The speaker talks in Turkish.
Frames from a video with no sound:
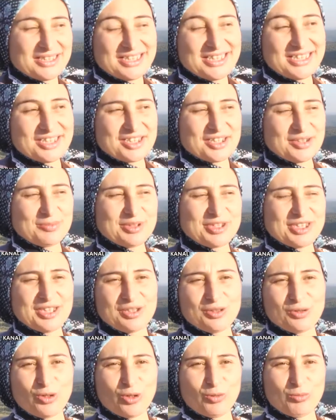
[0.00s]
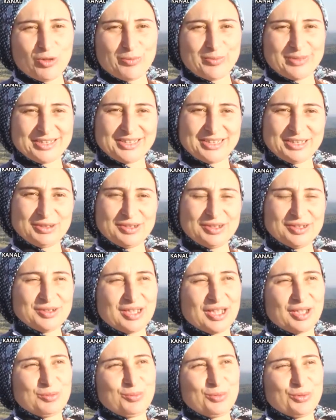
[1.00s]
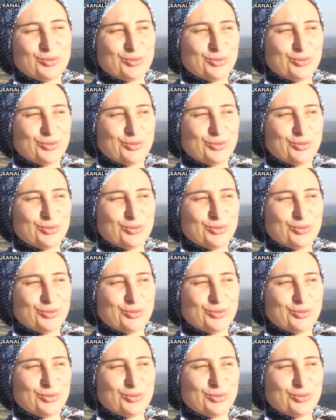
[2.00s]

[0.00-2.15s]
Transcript: hiç kimsenin olmaması. Yani